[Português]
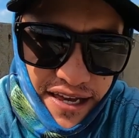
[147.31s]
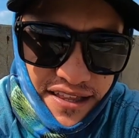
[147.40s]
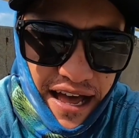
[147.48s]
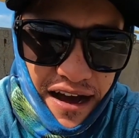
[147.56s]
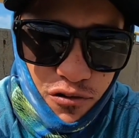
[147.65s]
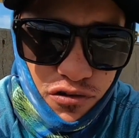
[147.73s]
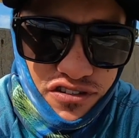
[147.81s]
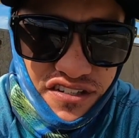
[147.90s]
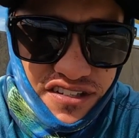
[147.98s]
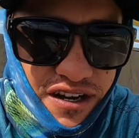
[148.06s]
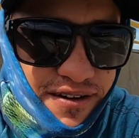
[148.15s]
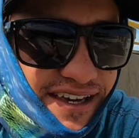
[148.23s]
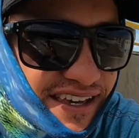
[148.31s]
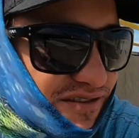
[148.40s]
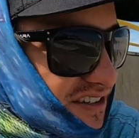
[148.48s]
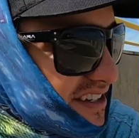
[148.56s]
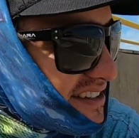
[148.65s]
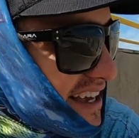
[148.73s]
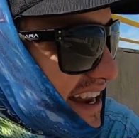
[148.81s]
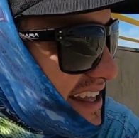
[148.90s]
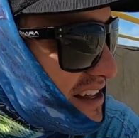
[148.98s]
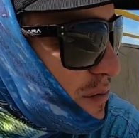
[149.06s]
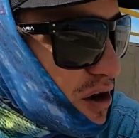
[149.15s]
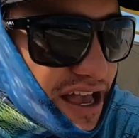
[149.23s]
é que tá a condição aqui, vocês
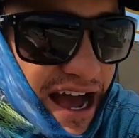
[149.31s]
querem dar uma